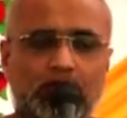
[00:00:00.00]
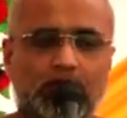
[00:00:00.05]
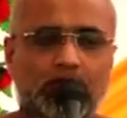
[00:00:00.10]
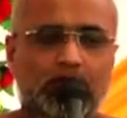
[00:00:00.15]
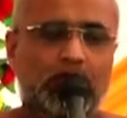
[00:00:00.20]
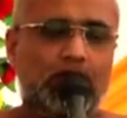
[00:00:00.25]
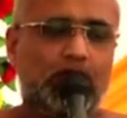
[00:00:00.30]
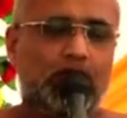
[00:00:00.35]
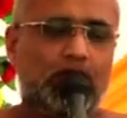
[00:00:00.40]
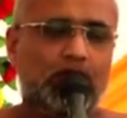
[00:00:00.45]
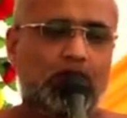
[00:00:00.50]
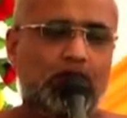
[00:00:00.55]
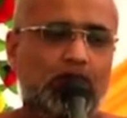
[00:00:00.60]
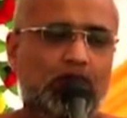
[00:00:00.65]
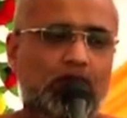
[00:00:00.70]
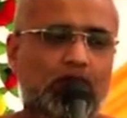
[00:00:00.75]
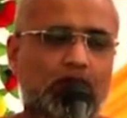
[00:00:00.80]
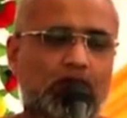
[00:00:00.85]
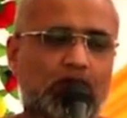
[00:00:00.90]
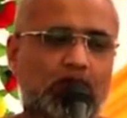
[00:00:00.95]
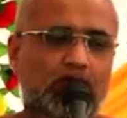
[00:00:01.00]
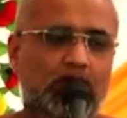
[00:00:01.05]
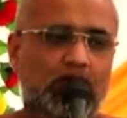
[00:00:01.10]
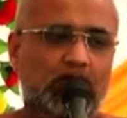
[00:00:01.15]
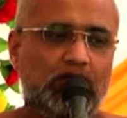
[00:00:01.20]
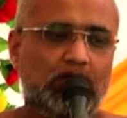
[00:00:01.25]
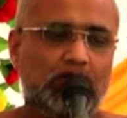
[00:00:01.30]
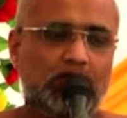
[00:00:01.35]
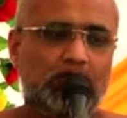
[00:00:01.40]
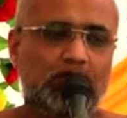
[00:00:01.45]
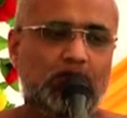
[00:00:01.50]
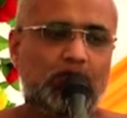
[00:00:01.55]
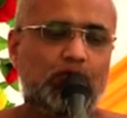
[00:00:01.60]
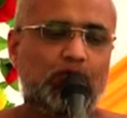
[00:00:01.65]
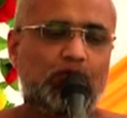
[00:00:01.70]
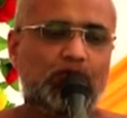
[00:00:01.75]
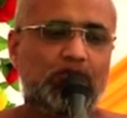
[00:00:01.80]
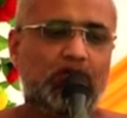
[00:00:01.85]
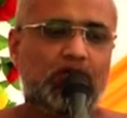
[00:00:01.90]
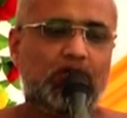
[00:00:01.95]
तीर्थंकर भगवान के समूह
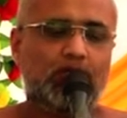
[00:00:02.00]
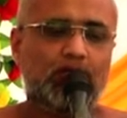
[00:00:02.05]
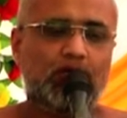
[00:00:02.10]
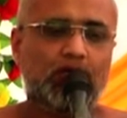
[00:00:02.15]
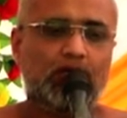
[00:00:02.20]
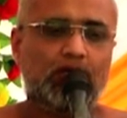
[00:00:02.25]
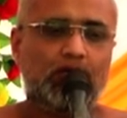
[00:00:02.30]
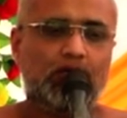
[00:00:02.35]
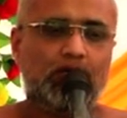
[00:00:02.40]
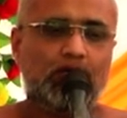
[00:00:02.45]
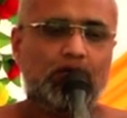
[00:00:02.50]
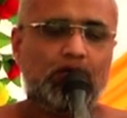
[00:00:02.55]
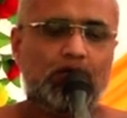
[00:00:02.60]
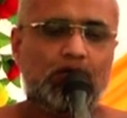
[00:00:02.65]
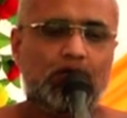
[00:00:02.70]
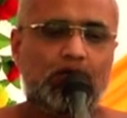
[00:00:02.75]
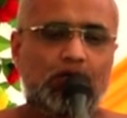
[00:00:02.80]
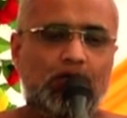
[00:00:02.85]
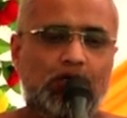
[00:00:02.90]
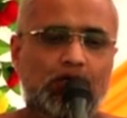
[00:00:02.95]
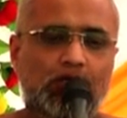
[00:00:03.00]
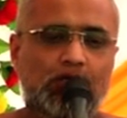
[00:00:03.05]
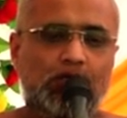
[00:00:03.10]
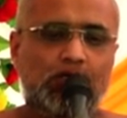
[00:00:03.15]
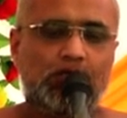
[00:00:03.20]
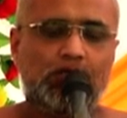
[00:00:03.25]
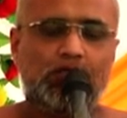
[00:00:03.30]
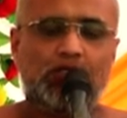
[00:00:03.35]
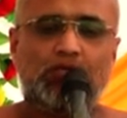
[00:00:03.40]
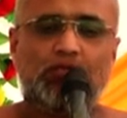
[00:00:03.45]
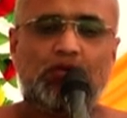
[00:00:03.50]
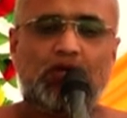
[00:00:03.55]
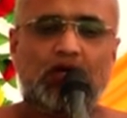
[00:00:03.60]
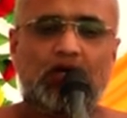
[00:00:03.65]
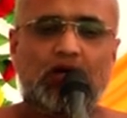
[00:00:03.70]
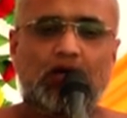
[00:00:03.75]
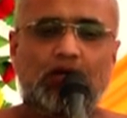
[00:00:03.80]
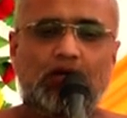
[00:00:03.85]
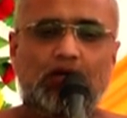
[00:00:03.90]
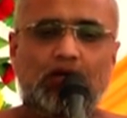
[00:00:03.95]
में जिस
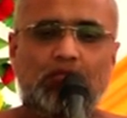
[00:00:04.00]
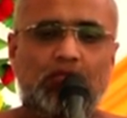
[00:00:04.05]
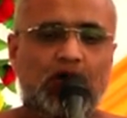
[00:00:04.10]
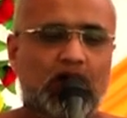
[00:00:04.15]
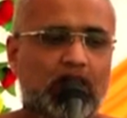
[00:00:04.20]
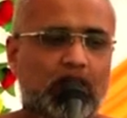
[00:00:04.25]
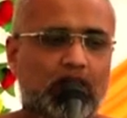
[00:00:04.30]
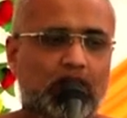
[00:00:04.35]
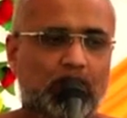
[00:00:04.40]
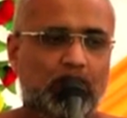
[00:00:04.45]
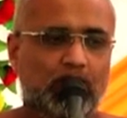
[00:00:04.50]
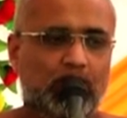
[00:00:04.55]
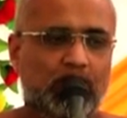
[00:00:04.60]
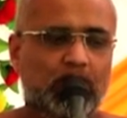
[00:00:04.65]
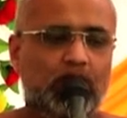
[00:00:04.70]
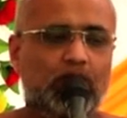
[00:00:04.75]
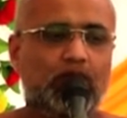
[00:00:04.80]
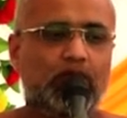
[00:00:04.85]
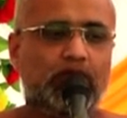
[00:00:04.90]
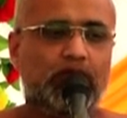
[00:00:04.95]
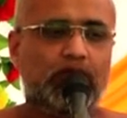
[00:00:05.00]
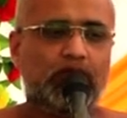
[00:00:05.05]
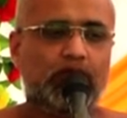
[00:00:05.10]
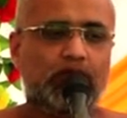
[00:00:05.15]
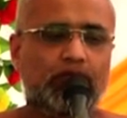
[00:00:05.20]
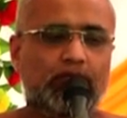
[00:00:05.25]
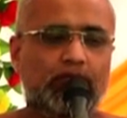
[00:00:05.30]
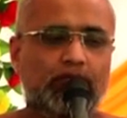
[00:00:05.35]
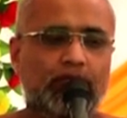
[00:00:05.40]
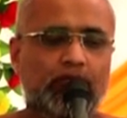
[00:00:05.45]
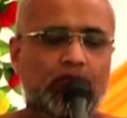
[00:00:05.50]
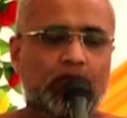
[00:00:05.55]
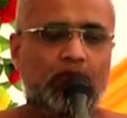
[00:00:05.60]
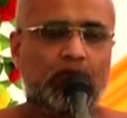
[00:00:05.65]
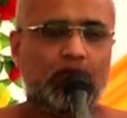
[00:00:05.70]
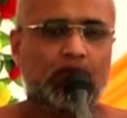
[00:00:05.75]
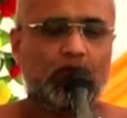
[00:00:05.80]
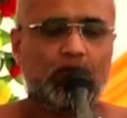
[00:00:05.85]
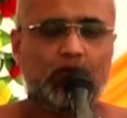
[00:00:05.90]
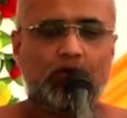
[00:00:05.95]
प्रकार के बारह कोठे होते
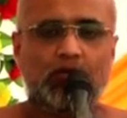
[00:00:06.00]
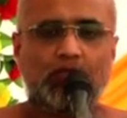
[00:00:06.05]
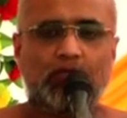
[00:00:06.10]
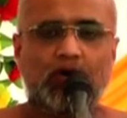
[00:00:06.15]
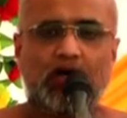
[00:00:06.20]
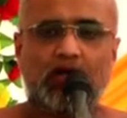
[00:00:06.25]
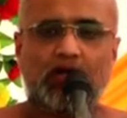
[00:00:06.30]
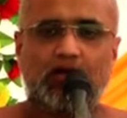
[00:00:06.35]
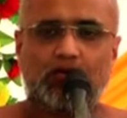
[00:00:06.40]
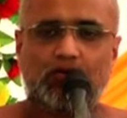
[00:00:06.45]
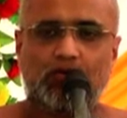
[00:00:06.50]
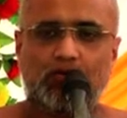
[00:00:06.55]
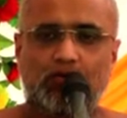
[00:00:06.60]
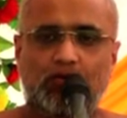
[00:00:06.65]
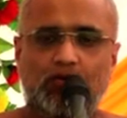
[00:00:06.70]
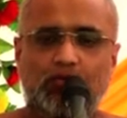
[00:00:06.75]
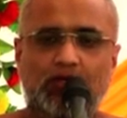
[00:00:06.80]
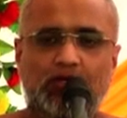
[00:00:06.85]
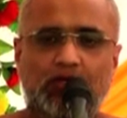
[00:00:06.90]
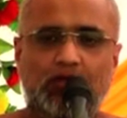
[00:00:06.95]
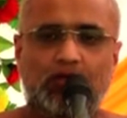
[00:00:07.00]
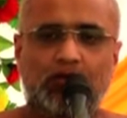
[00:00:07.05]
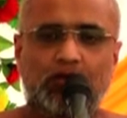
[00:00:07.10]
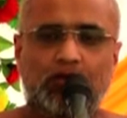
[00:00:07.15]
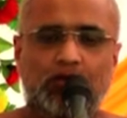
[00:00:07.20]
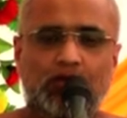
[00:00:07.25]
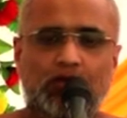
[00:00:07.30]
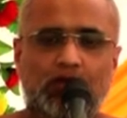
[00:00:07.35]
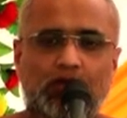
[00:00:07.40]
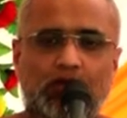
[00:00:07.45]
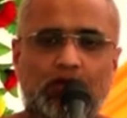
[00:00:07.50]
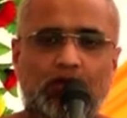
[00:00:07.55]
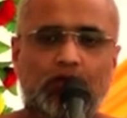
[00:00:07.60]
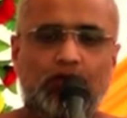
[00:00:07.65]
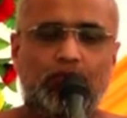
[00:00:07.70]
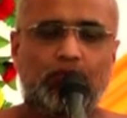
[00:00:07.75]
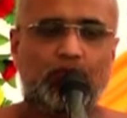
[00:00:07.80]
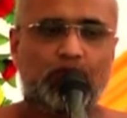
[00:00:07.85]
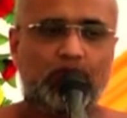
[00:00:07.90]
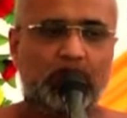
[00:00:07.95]
उन बारह कोठों में
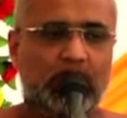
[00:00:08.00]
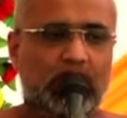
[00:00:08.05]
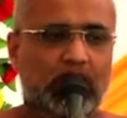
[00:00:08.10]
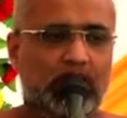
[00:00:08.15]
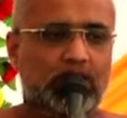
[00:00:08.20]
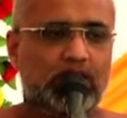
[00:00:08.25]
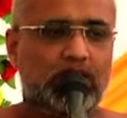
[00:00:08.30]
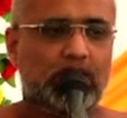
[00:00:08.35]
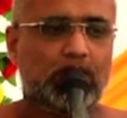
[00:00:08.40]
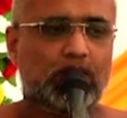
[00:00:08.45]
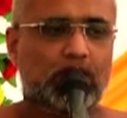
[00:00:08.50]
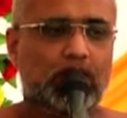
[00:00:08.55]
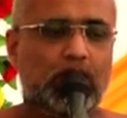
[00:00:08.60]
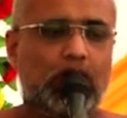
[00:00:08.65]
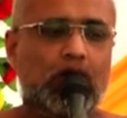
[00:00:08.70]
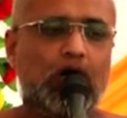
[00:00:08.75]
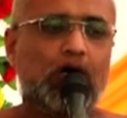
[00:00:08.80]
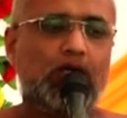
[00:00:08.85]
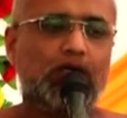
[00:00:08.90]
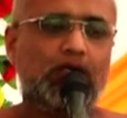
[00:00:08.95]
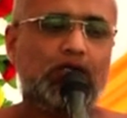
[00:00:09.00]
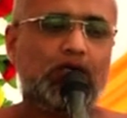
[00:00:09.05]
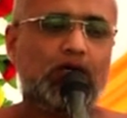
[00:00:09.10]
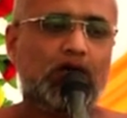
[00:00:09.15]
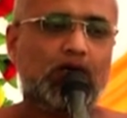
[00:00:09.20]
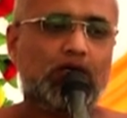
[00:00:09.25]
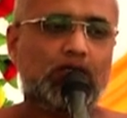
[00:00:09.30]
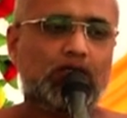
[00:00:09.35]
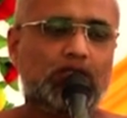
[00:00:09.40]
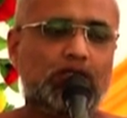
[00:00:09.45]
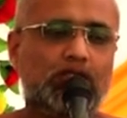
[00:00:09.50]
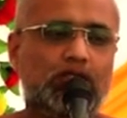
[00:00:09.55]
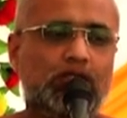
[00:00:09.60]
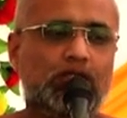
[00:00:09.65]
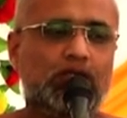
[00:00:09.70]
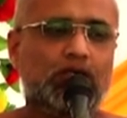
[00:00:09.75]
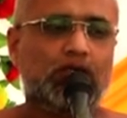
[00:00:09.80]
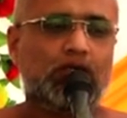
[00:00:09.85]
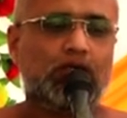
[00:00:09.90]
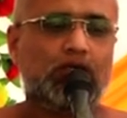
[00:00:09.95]
मुनिराज आरिका
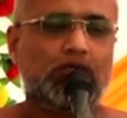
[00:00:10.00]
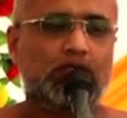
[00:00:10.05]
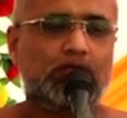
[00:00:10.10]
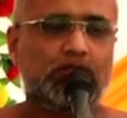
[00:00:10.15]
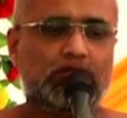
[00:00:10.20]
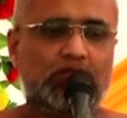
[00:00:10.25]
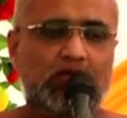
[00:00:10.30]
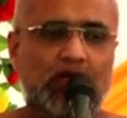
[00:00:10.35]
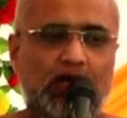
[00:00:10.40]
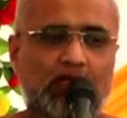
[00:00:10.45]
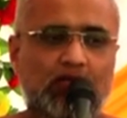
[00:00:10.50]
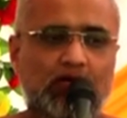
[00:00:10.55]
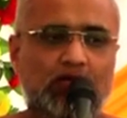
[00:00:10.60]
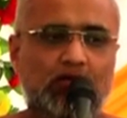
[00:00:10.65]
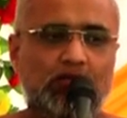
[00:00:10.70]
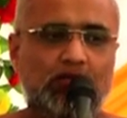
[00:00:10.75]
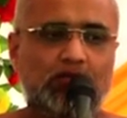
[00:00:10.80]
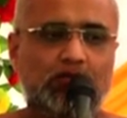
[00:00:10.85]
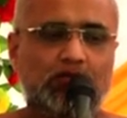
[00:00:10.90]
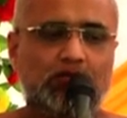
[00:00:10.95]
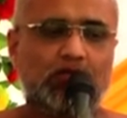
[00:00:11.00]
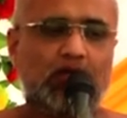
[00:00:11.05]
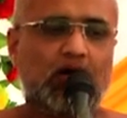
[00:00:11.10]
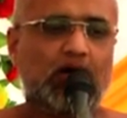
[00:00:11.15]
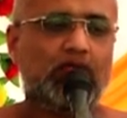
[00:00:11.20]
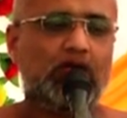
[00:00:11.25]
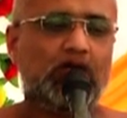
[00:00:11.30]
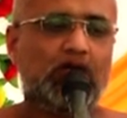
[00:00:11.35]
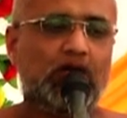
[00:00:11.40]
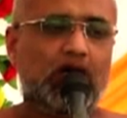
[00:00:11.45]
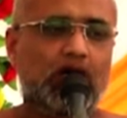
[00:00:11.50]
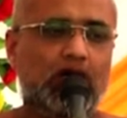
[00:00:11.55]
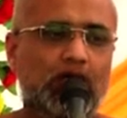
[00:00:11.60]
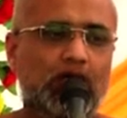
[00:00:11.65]
श्रावक श्राविका